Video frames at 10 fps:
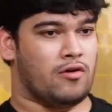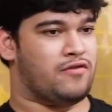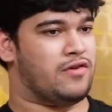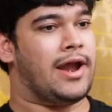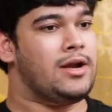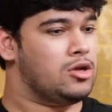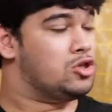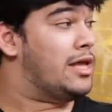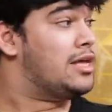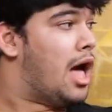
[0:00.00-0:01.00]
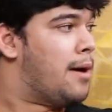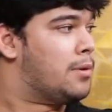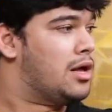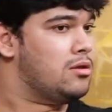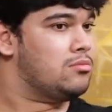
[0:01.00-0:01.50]
योर फ्रेंड लेकिन
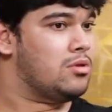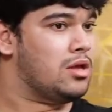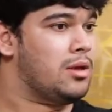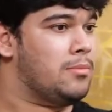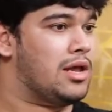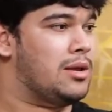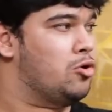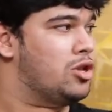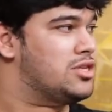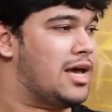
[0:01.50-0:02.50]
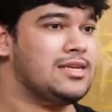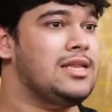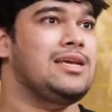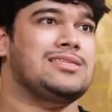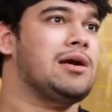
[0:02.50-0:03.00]
आपका एकदम करीबी होना चाहिए
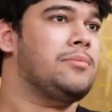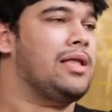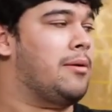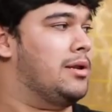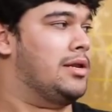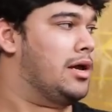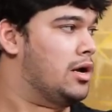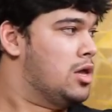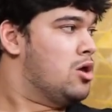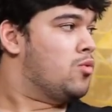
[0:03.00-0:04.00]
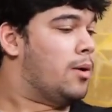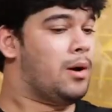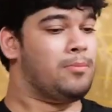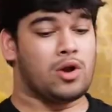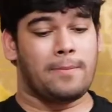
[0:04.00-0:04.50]
ऐसा नहीं किसी का भी नाम ले लिया वो
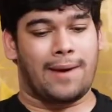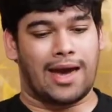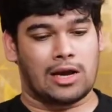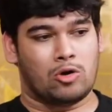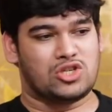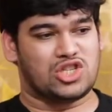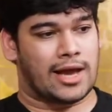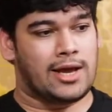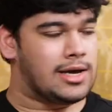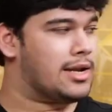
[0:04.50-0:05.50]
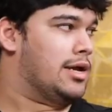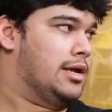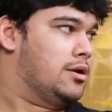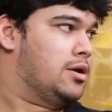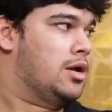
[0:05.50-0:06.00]
आपका पूरा बैकग्राउंड चेक
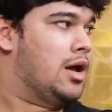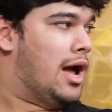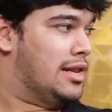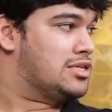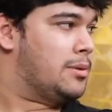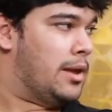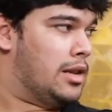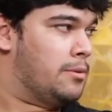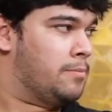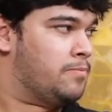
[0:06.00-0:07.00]
करेंगे आने से पहले